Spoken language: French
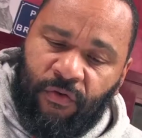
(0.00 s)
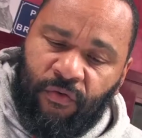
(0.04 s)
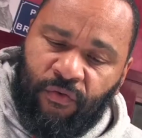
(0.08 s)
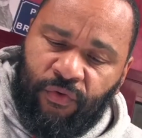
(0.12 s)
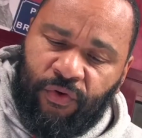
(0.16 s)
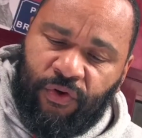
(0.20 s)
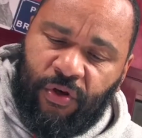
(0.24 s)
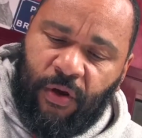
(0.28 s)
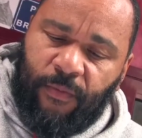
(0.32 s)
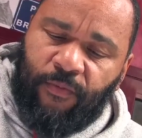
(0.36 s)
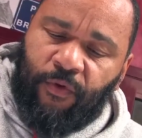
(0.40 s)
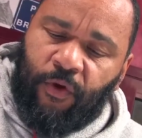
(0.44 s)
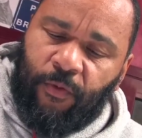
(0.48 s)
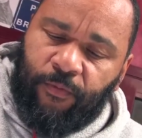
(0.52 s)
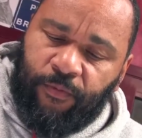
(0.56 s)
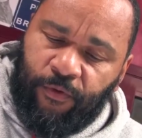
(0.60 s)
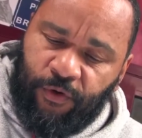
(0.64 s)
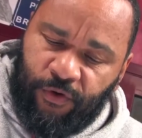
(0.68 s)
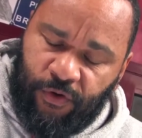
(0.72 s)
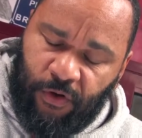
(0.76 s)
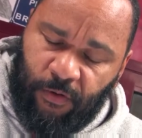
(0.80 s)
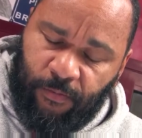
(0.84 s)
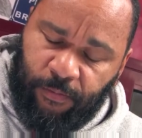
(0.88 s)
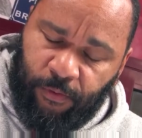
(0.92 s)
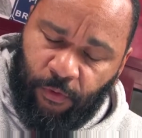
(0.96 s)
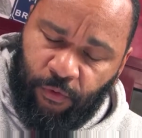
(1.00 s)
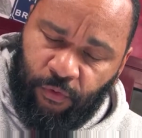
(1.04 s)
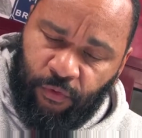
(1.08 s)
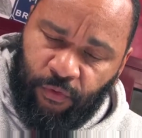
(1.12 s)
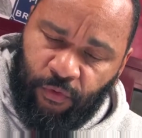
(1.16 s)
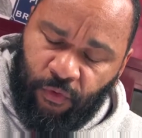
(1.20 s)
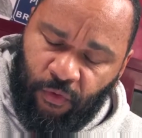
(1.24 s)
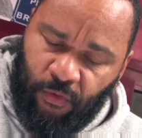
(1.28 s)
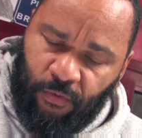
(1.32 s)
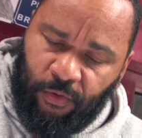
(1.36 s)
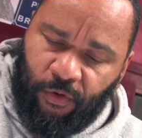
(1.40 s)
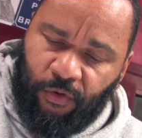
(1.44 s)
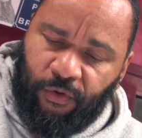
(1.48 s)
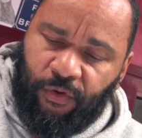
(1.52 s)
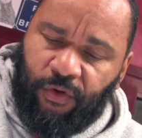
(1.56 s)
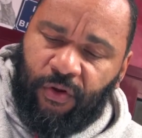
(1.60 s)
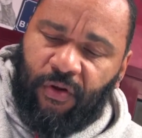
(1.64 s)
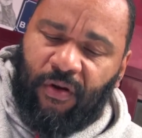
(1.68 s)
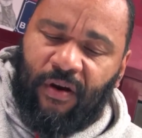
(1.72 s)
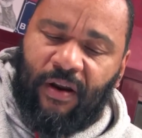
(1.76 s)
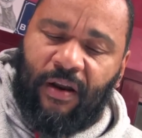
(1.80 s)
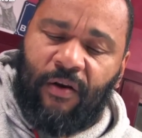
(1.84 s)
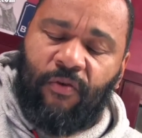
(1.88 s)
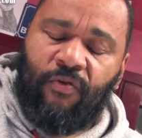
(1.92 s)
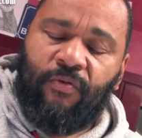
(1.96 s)
Nous sommes de plus en plus nombreux
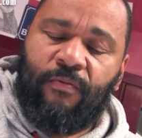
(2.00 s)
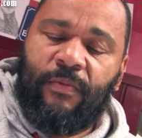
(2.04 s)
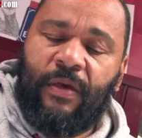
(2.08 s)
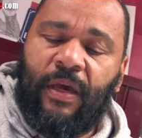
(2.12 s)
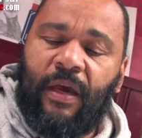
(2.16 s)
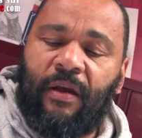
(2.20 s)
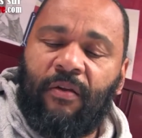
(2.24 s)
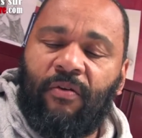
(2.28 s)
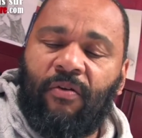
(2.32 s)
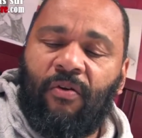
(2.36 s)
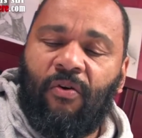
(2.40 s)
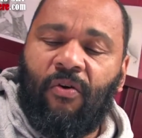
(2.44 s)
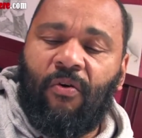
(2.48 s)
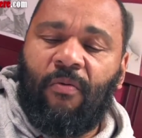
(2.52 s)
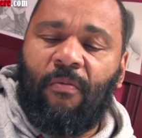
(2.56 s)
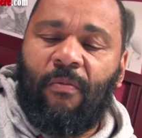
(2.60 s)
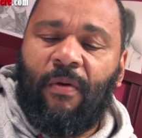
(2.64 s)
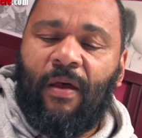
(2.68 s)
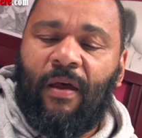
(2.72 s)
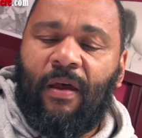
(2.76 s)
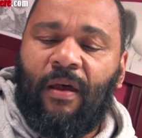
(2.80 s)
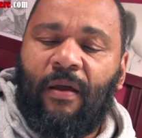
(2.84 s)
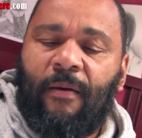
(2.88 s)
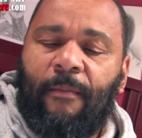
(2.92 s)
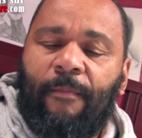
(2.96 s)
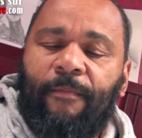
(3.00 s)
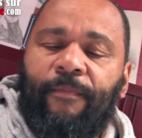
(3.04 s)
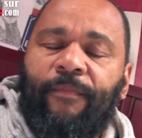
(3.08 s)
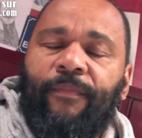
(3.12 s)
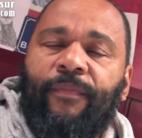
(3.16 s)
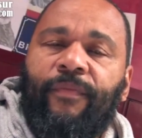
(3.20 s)
dans la lumière de Romain